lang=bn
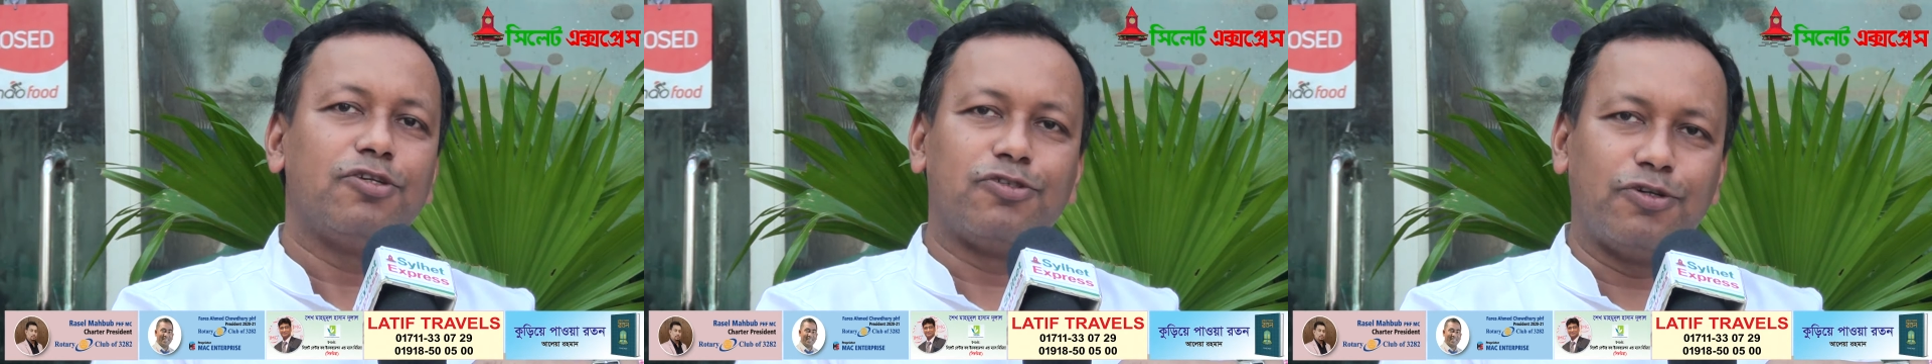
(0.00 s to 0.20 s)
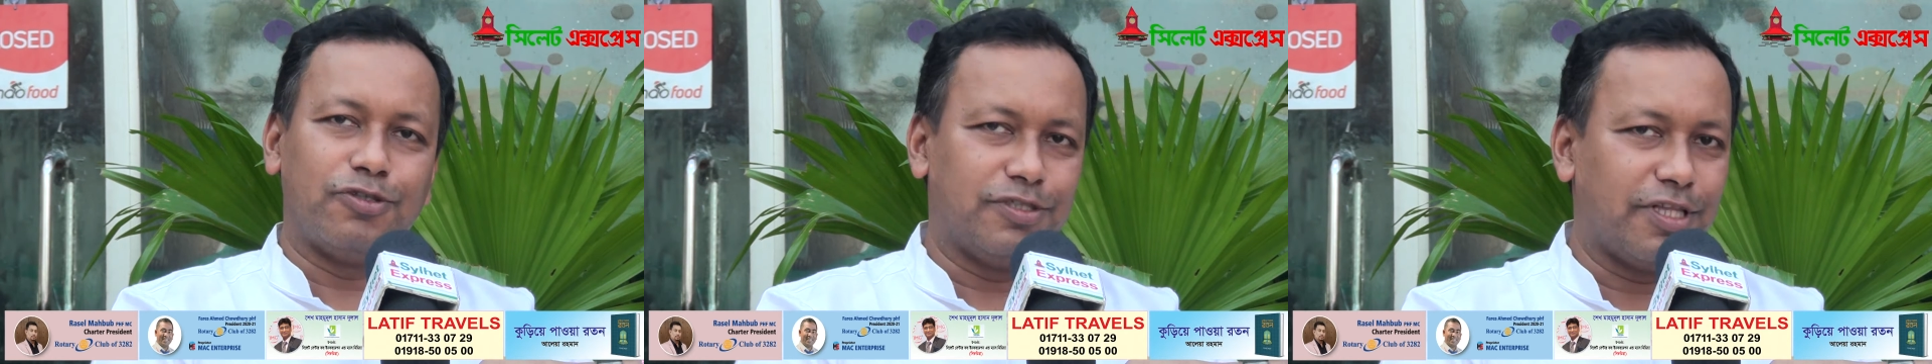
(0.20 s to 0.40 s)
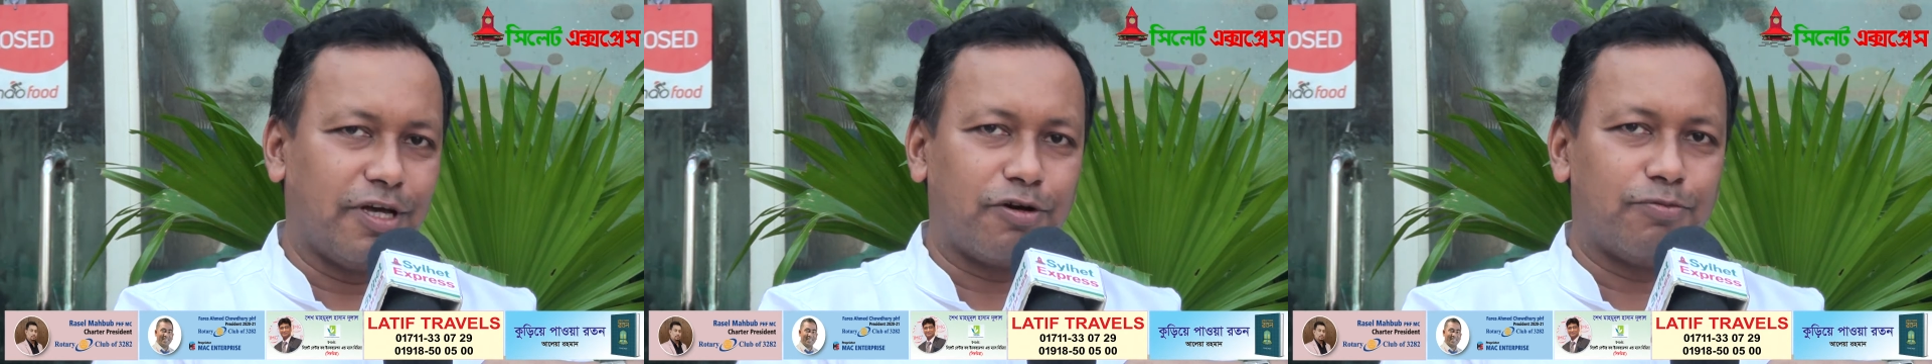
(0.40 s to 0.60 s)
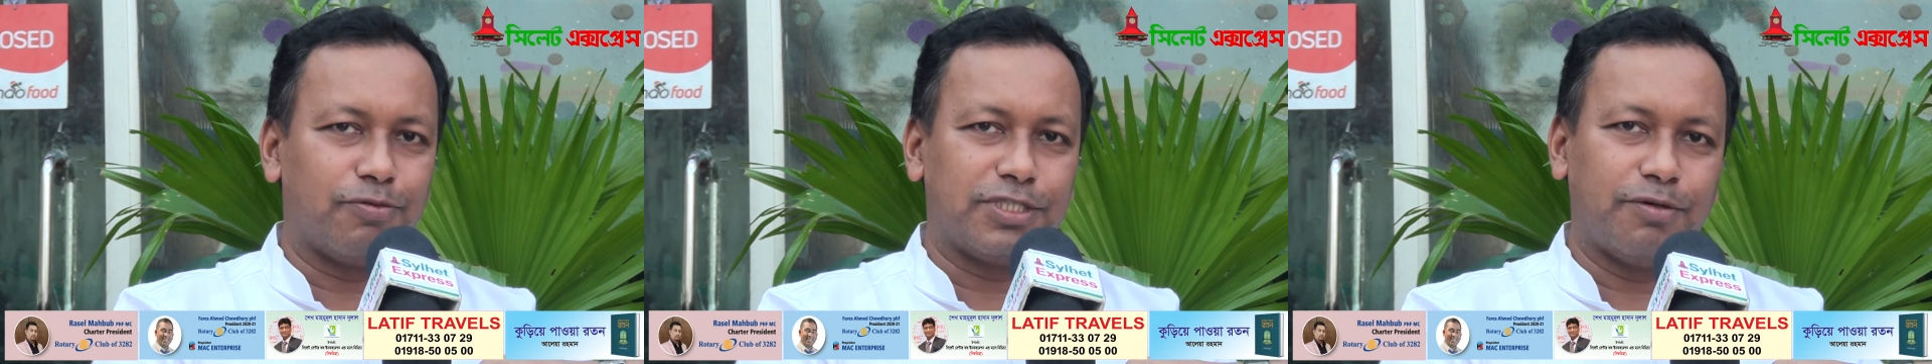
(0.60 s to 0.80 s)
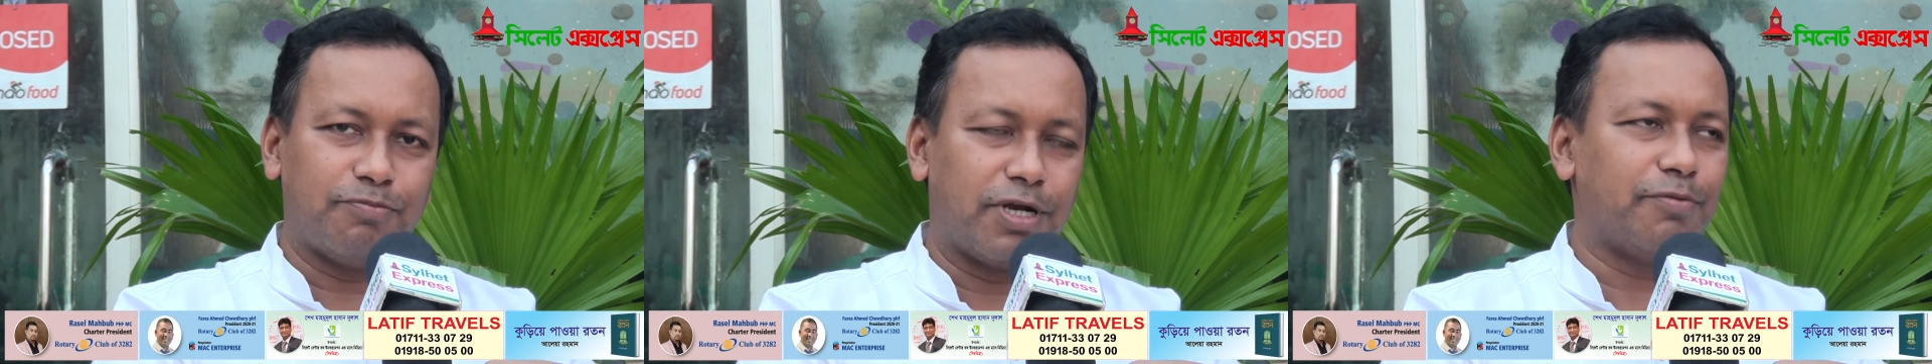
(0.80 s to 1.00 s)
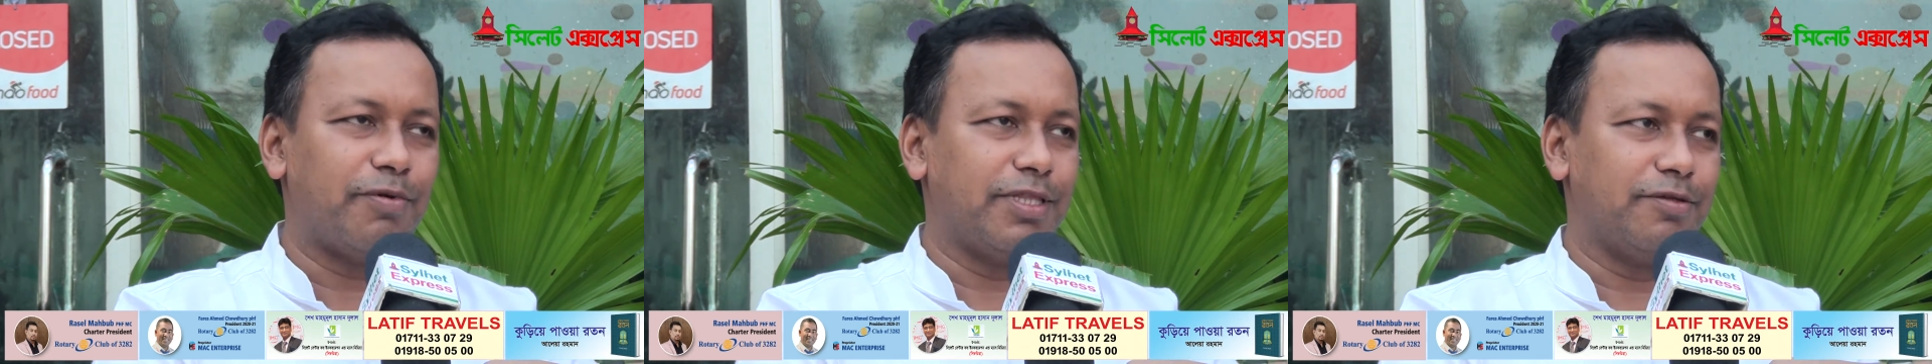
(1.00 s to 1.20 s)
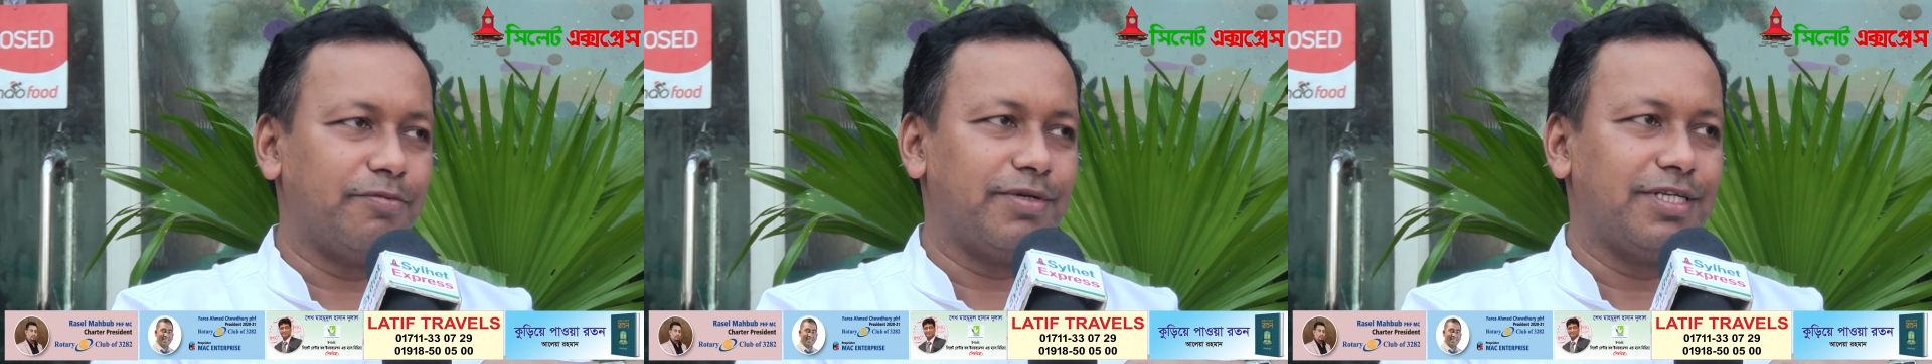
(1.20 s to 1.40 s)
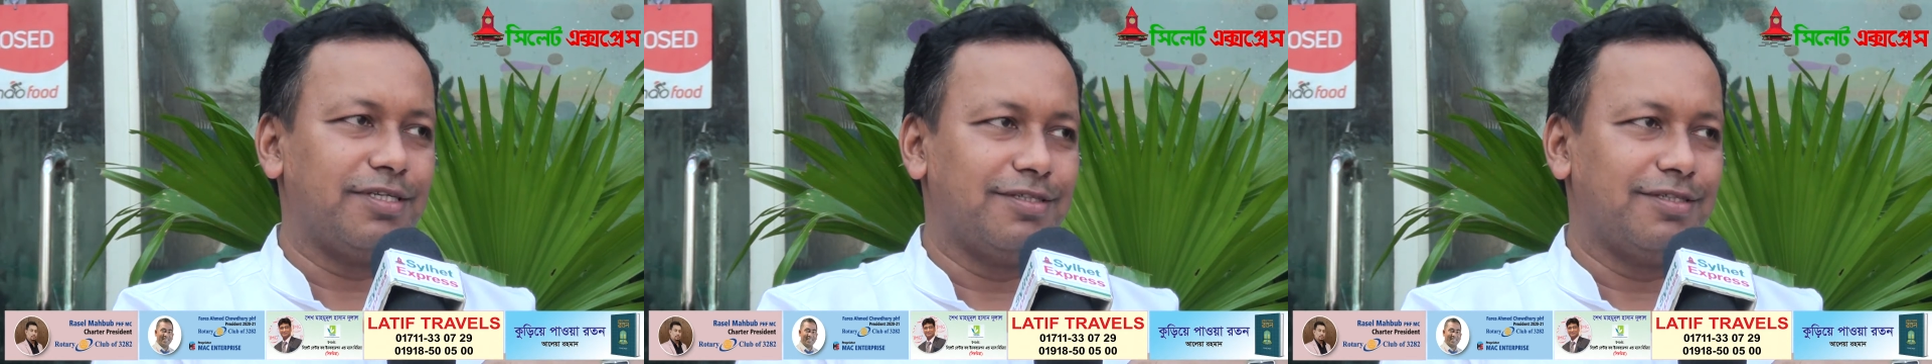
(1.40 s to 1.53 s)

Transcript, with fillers: সহযোগিতা করবো চেম্বারের মাধ্যমে